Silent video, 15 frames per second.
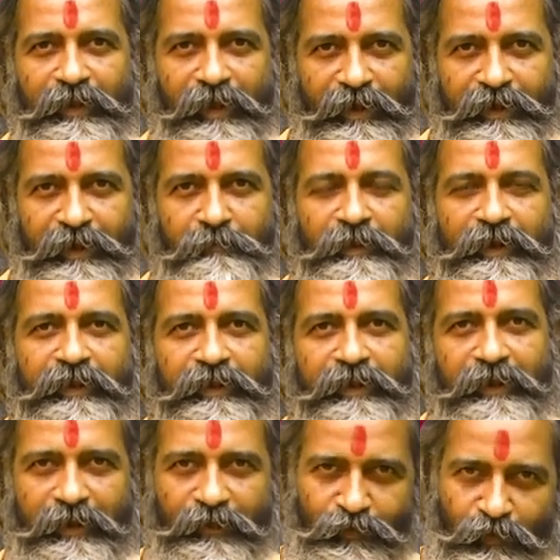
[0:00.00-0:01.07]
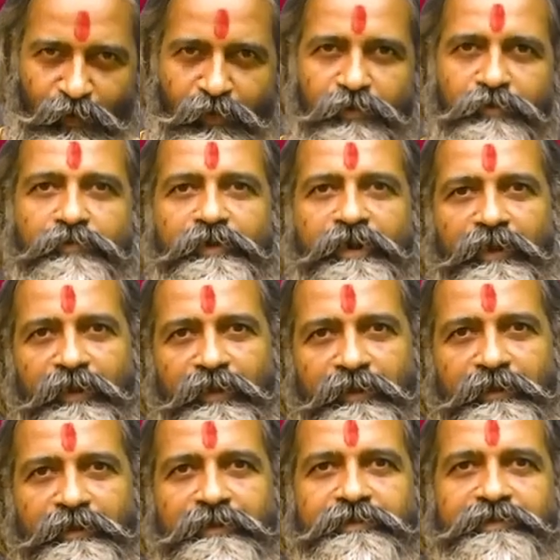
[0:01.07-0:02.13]
కానీ మనకి ఎందులో కూడా
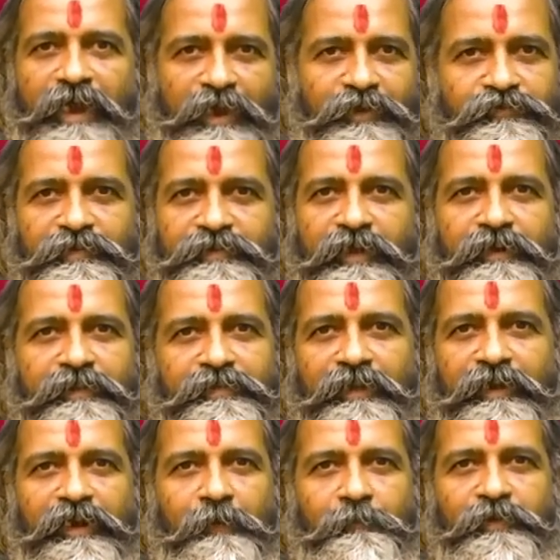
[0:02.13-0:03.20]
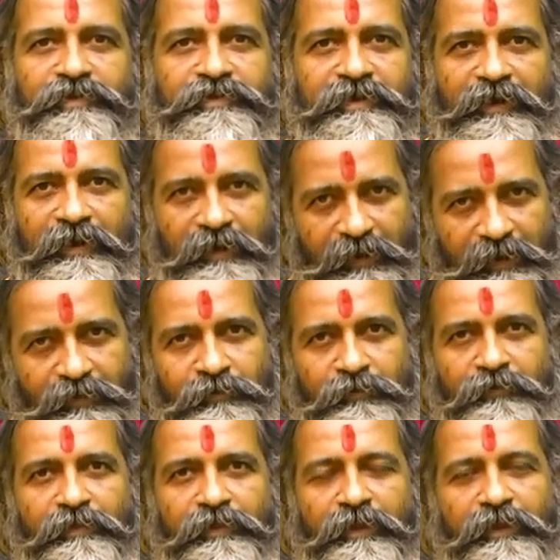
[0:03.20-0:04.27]
శాశ్వతానందం లభించటం లేదు
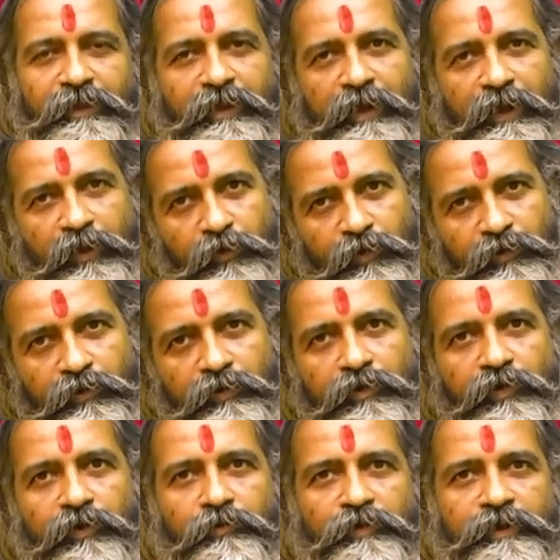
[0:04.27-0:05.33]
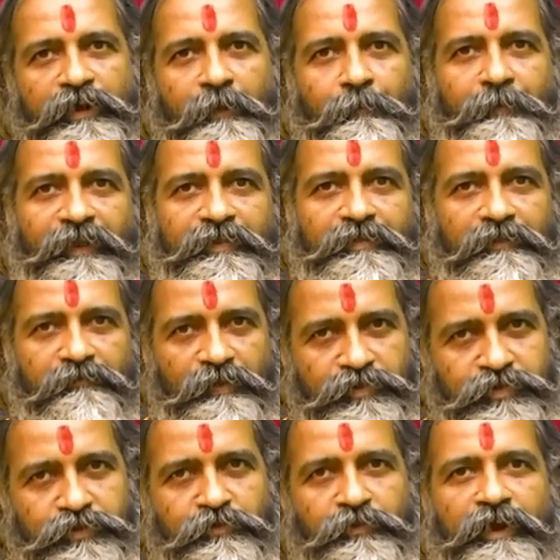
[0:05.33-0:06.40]
ఈ లోకంలో ఉన్న ప్రతి
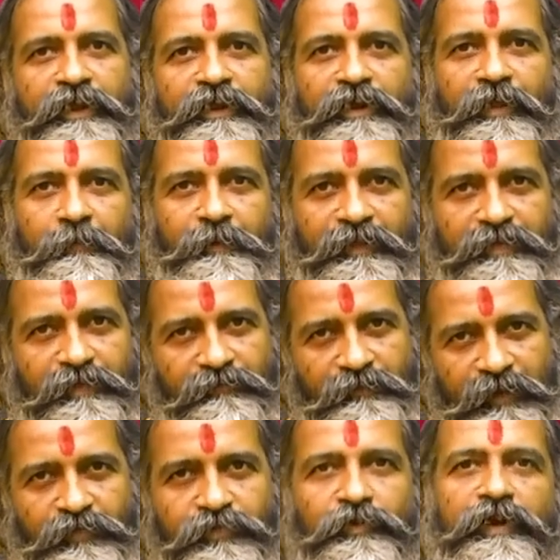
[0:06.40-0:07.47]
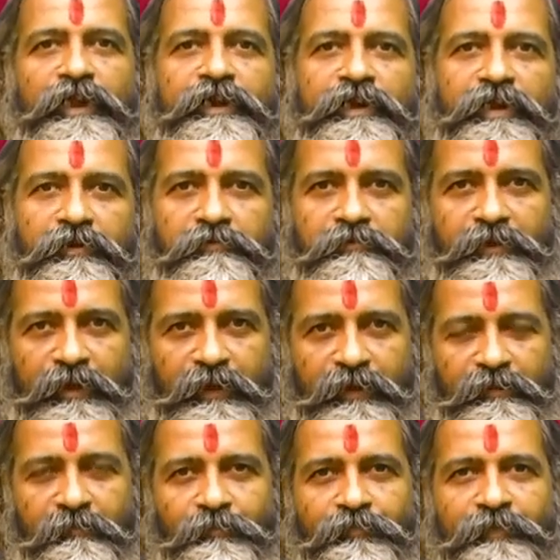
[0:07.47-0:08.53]
వస్తువులైనా ప్రతి వ్యక్తులైనా కూడా
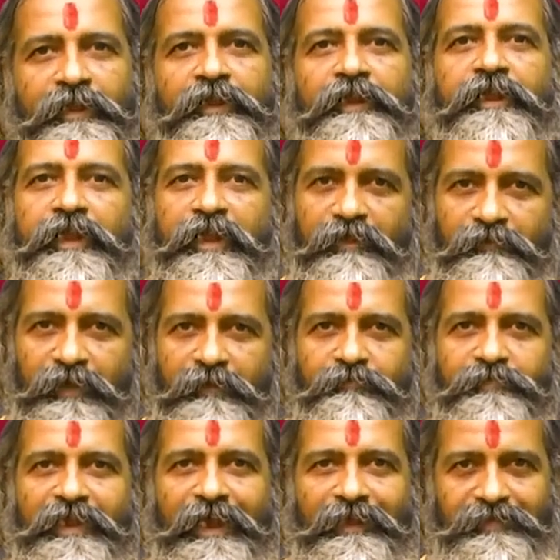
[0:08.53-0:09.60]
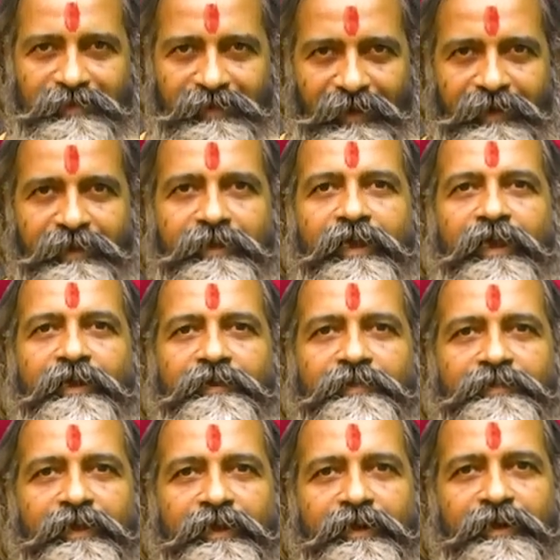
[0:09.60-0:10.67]
కేవలం తాత్కాలిక
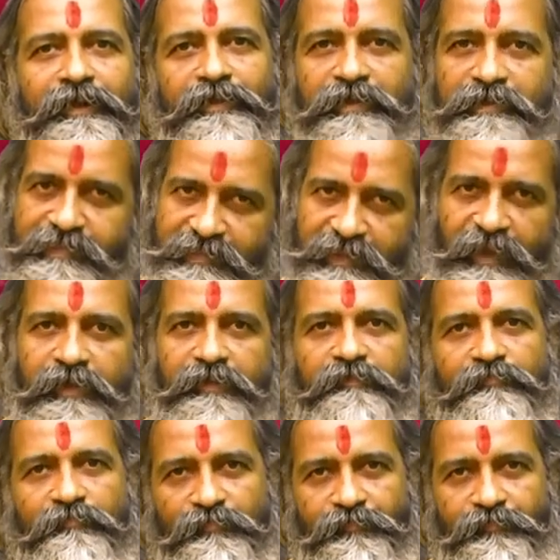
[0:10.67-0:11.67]
ఆనందాన్నే ఇస్తాయి